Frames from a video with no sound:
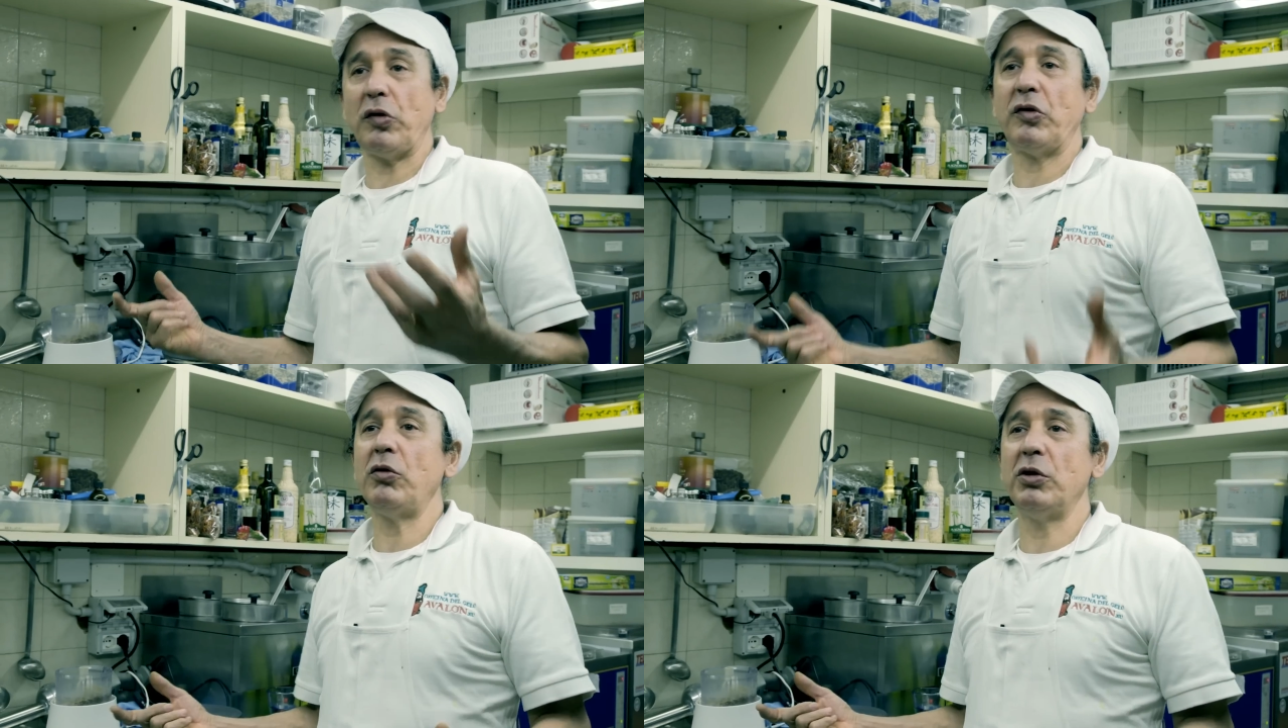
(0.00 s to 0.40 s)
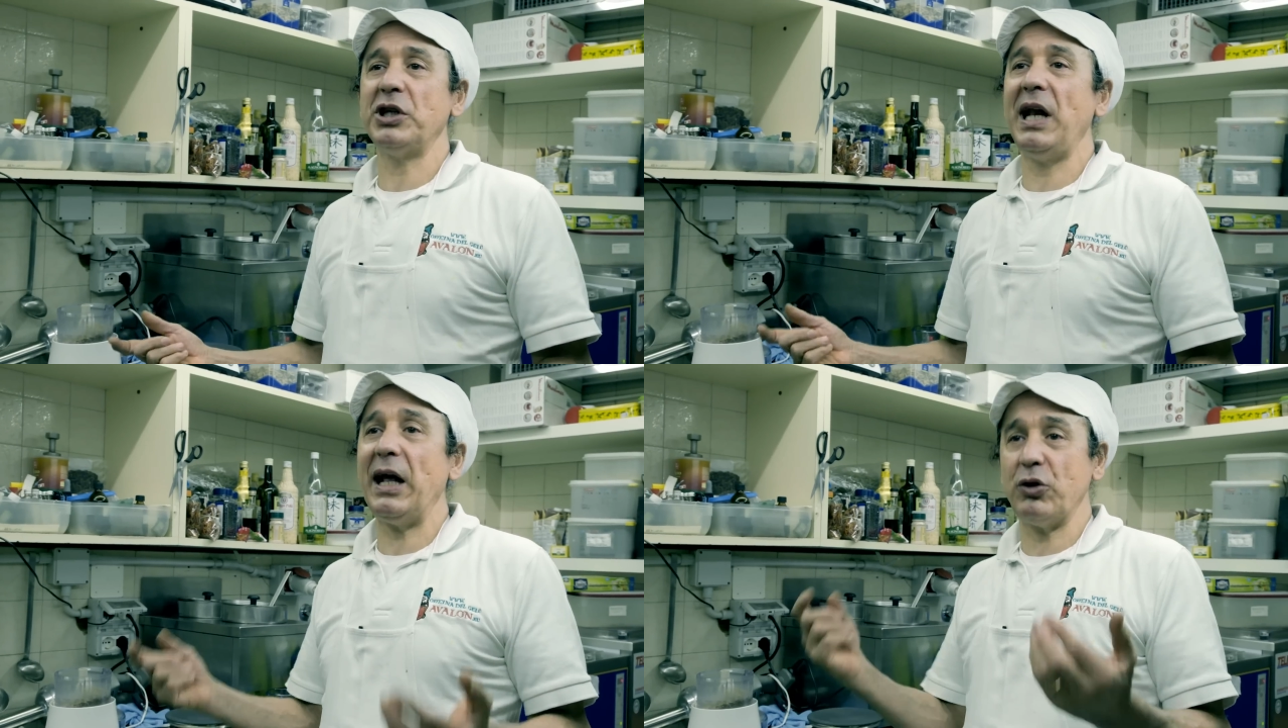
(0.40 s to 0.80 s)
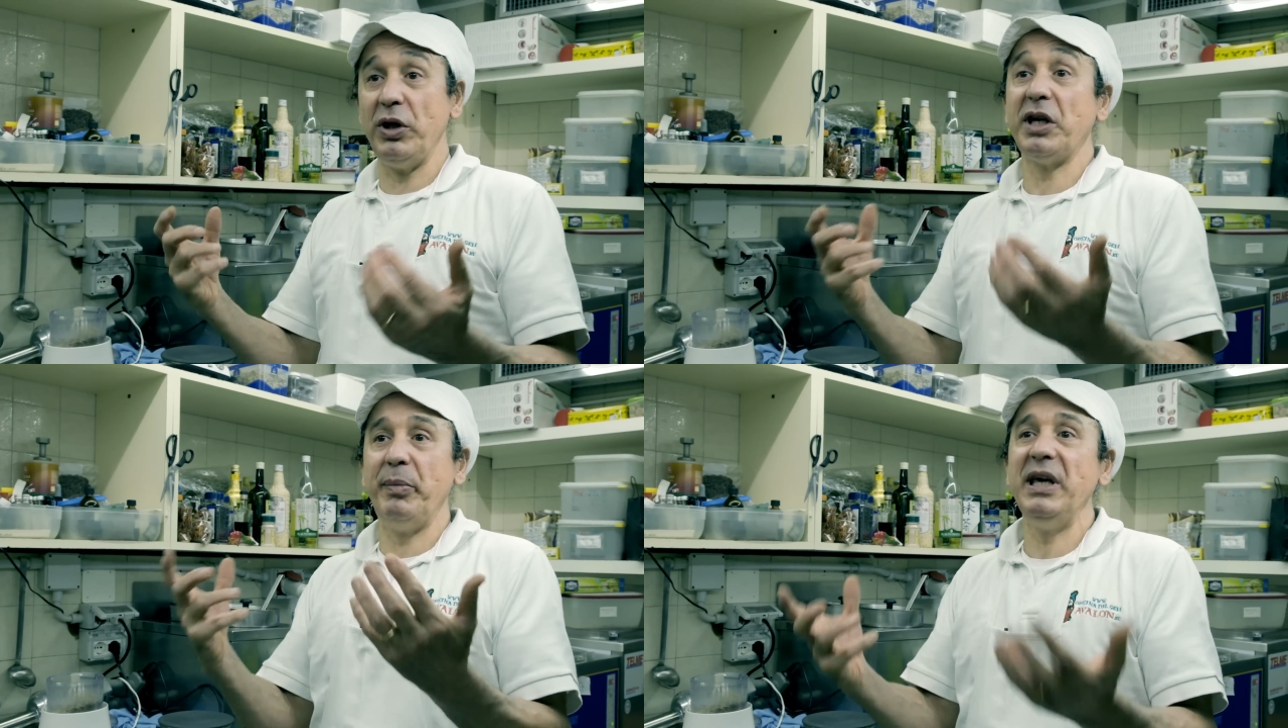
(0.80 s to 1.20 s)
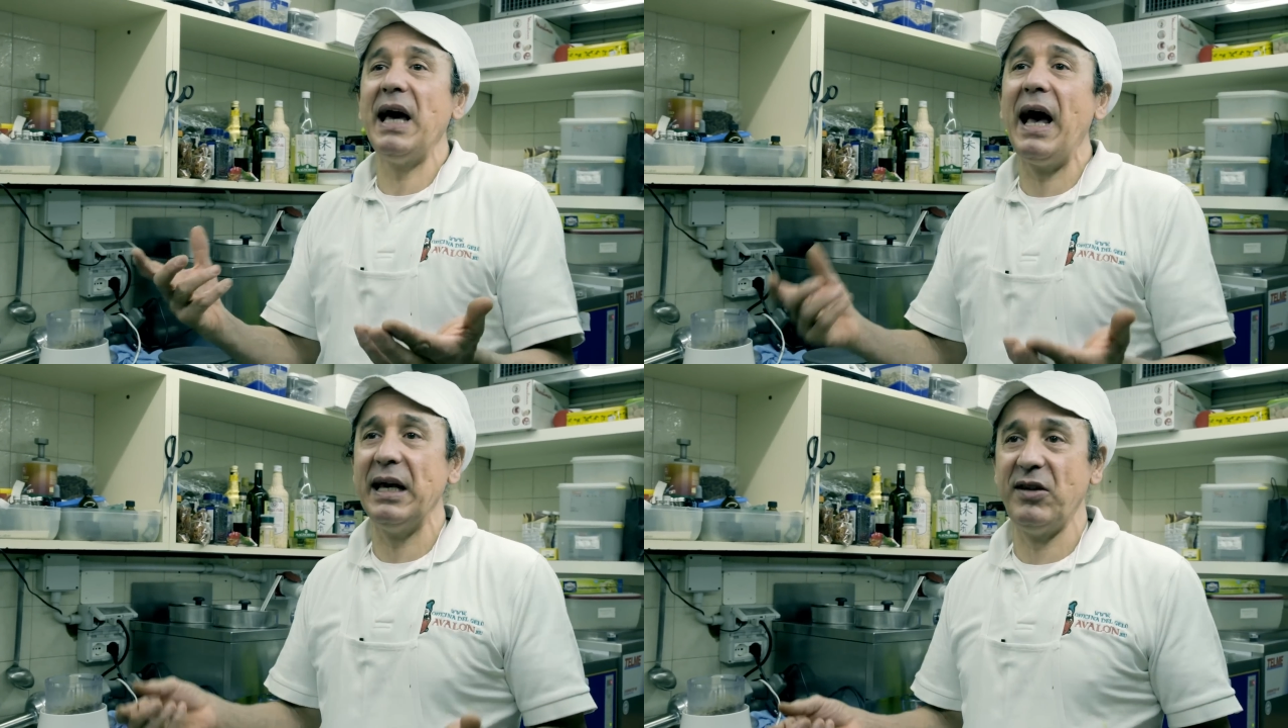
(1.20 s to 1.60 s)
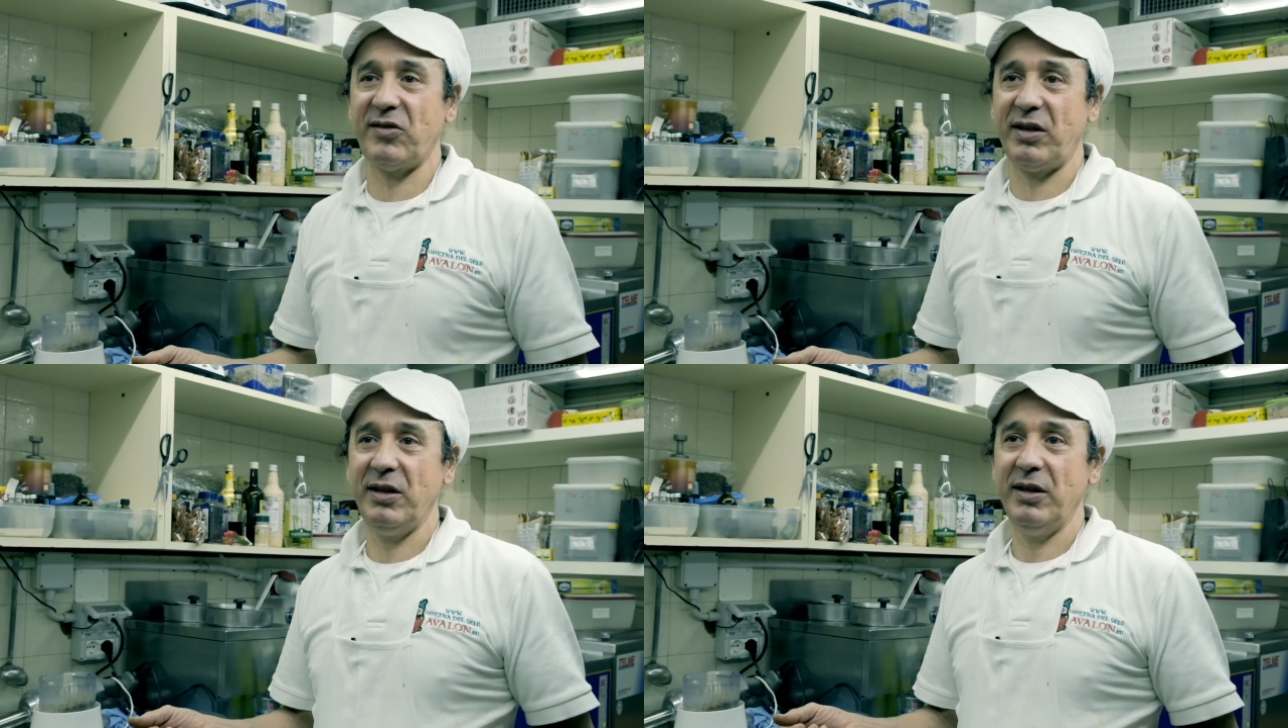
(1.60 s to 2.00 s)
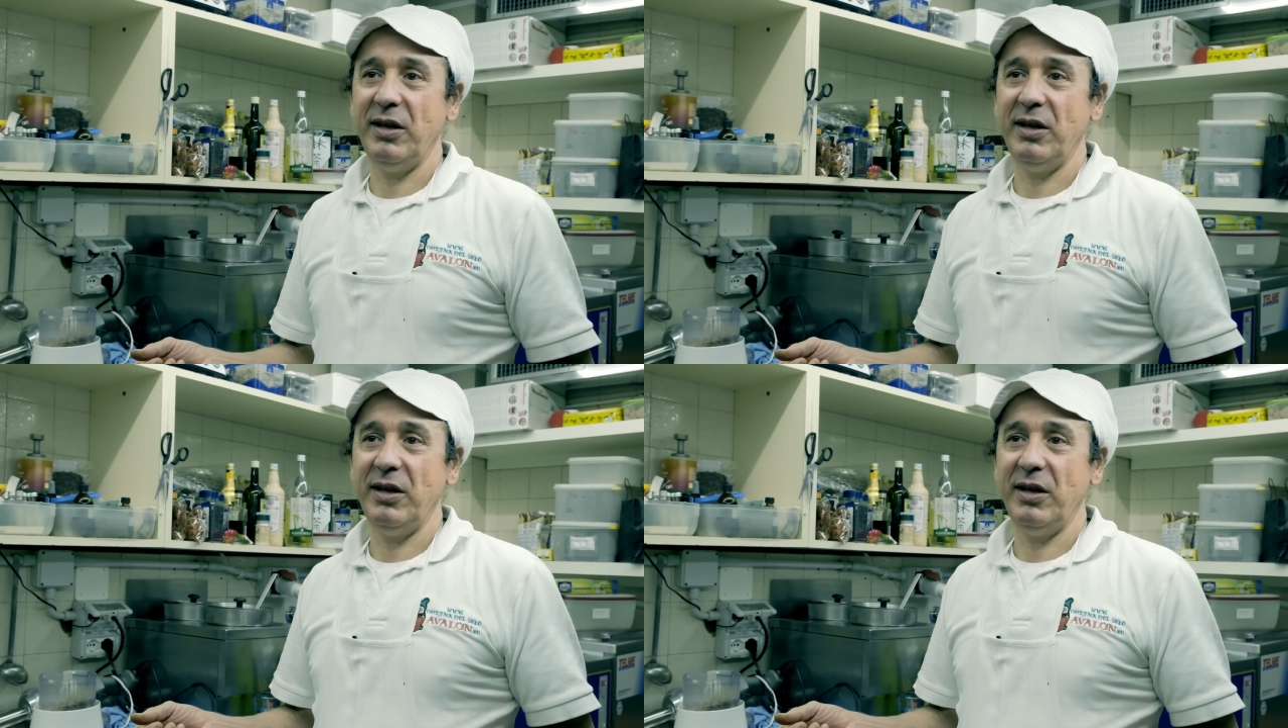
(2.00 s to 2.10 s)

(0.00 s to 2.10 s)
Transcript: io sono il gelato, ich bin Eis.